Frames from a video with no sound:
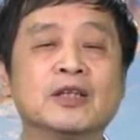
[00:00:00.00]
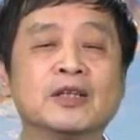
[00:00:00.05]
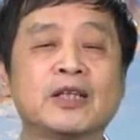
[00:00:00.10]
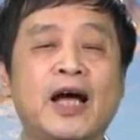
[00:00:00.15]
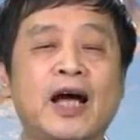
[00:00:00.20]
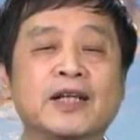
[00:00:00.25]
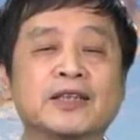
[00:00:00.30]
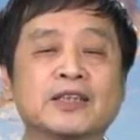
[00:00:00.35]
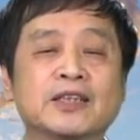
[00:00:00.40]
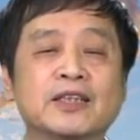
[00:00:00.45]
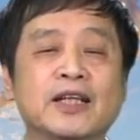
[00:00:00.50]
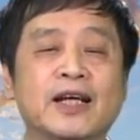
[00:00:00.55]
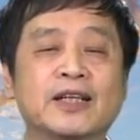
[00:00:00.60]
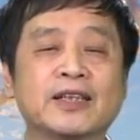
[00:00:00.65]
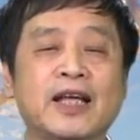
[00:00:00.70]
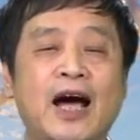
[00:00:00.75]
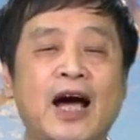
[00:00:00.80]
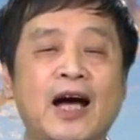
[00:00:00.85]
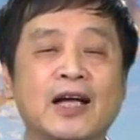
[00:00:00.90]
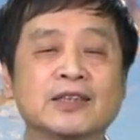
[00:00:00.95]
但是呢，
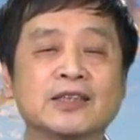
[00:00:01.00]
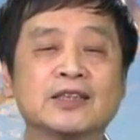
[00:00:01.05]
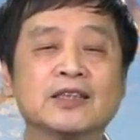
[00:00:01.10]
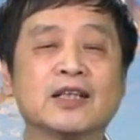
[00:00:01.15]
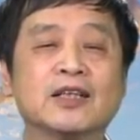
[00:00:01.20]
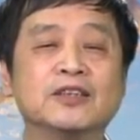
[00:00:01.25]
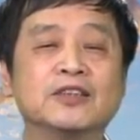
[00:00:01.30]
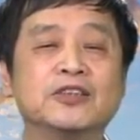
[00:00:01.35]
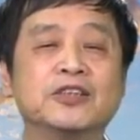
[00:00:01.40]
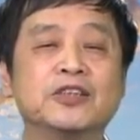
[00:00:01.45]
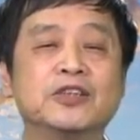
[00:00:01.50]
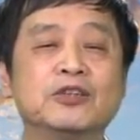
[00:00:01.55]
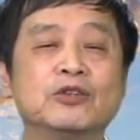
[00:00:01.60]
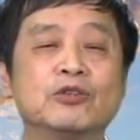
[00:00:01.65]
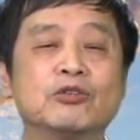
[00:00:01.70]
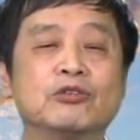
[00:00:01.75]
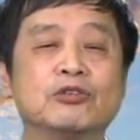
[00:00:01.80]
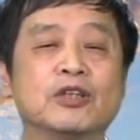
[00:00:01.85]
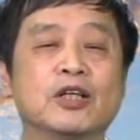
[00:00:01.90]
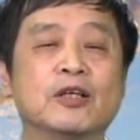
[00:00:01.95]
他是很清
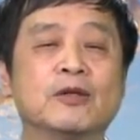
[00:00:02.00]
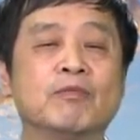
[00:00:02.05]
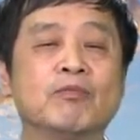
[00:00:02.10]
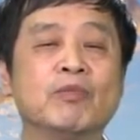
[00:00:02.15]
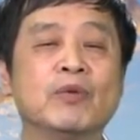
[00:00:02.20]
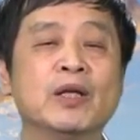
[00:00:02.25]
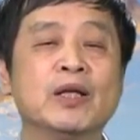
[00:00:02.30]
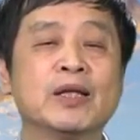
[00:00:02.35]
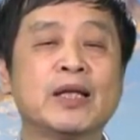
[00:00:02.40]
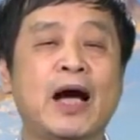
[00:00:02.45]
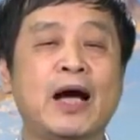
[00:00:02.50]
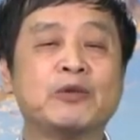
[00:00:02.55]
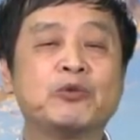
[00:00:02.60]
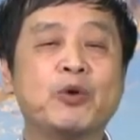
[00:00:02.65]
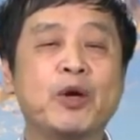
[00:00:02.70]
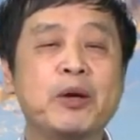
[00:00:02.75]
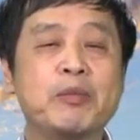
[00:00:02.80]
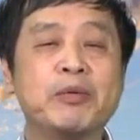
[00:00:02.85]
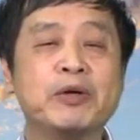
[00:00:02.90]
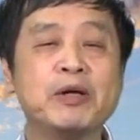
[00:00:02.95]
楚的，他
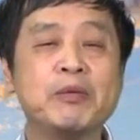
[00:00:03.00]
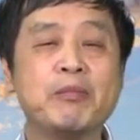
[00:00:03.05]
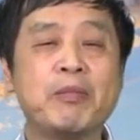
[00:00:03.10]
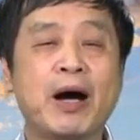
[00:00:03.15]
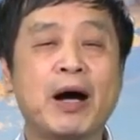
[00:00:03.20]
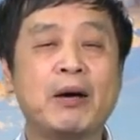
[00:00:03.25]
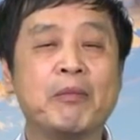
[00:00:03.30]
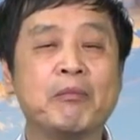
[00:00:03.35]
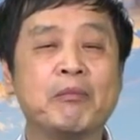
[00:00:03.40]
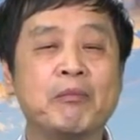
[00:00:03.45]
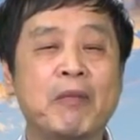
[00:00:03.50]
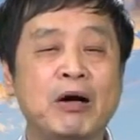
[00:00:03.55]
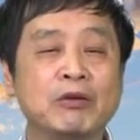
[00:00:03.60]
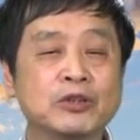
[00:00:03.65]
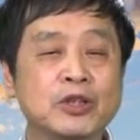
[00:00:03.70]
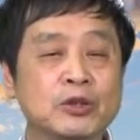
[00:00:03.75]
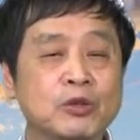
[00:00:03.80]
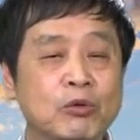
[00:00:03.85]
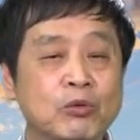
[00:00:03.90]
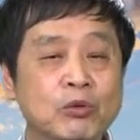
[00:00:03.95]
绝不能把毛
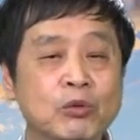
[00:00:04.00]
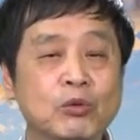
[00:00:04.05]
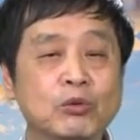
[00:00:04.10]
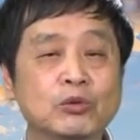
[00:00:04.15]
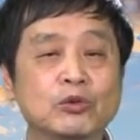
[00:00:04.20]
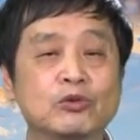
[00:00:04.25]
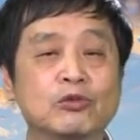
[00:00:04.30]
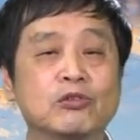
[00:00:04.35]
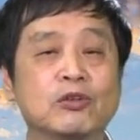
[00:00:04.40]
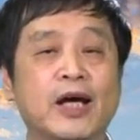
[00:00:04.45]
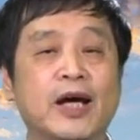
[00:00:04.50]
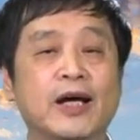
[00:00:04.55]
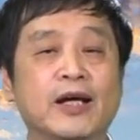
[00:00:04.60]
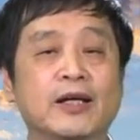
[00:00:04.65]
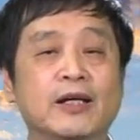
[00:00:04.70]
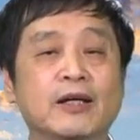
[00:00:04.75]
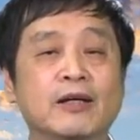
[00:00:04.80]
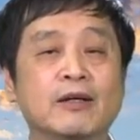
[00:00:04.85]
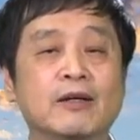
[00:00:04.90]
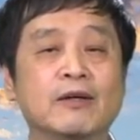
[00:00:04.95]
泽东供出
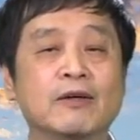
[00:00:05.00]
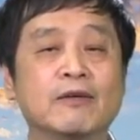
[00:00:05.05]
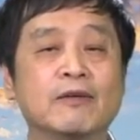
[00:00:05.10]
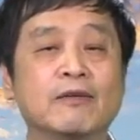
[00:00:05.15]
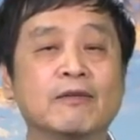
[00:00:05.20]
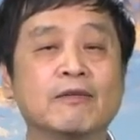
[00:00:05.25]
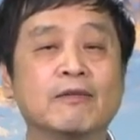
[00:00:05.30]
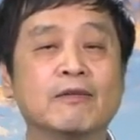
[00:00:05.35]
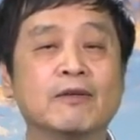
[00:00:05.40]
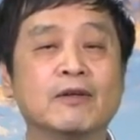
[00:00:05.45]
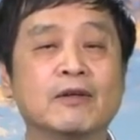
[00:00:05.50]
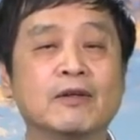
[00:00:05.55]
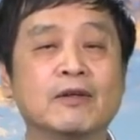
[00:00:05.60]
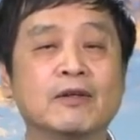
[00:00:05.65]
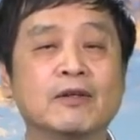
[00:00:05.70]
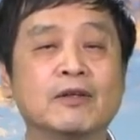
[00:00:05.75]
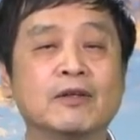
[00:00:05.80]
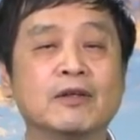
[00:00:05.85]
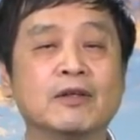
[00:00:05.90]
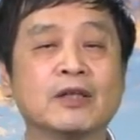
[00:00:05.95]
来，
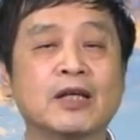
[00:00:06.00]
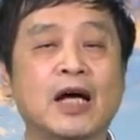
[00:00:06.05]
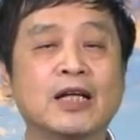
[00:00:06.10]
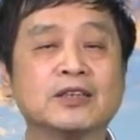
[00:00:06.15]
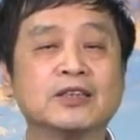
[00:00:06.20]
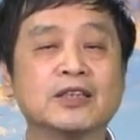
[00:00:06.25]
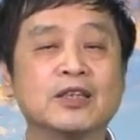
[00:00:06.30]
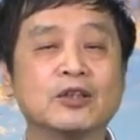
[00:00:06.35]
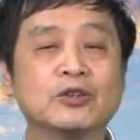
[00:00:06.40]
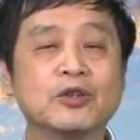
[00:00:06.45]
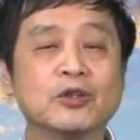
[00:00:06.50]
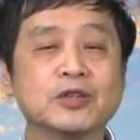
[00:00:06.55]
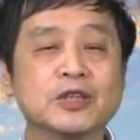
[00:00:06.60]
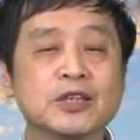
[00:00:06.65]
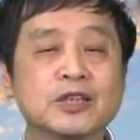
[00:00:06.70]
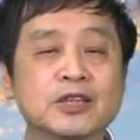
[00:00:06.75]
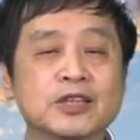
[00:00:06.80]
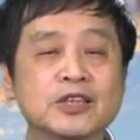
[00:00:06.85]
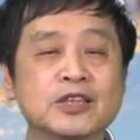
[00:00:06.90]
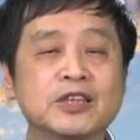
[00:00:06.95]
他只能说
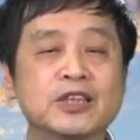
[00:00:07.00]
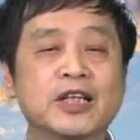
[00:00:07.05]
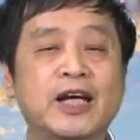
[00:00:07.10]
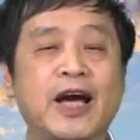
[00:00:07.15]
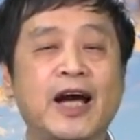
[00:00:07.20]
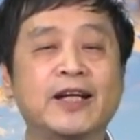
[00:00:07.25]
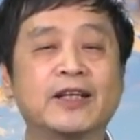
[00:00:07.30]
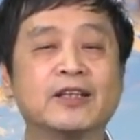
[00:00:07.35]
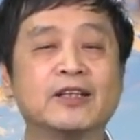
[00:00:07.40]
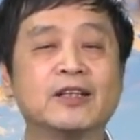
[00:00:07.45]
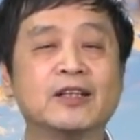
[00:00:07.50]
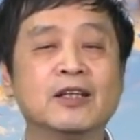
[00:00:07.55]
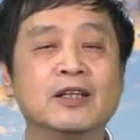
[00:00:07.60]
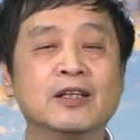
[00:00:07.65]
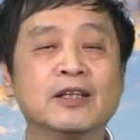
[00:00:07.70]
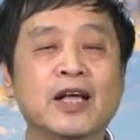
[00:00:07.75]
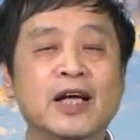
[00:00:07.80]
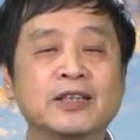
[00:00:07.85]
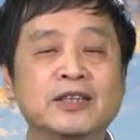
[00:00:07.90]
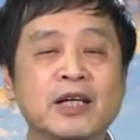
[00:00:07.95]
是自己干的。
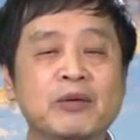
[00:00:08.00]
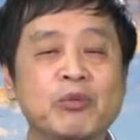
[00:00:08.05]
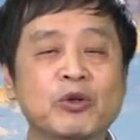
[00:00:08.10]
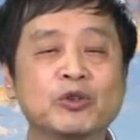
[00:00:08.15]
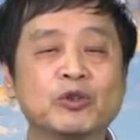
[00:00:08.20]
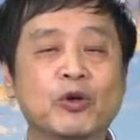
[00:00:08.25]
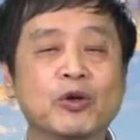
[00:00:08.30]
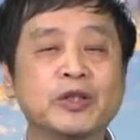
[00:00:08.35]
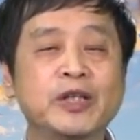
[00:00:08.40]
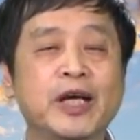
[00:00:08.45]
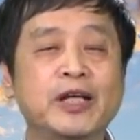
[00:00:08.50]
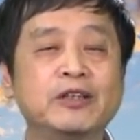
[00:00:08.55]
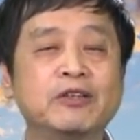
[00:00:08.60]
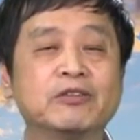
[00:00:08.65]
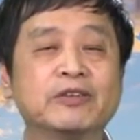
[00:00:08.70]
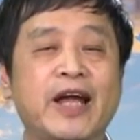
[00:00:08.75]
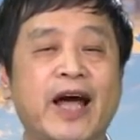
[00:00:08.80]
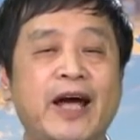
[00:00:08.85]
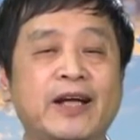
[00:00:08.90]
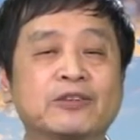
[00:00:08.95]
但这么说也
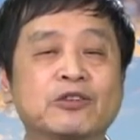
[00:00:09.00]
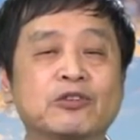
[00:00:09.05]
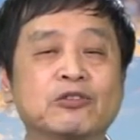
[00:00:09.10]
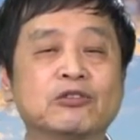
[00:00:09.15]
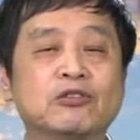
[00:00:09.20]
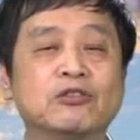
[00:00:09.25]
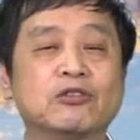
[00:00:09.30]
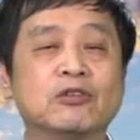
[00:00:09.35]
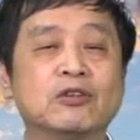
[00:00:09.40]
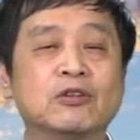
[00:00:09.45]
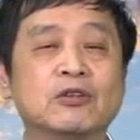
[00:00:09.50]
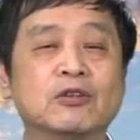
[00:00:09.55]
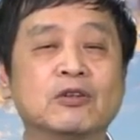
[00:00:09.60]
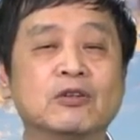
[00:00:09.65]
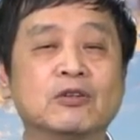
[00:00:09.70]
有难处，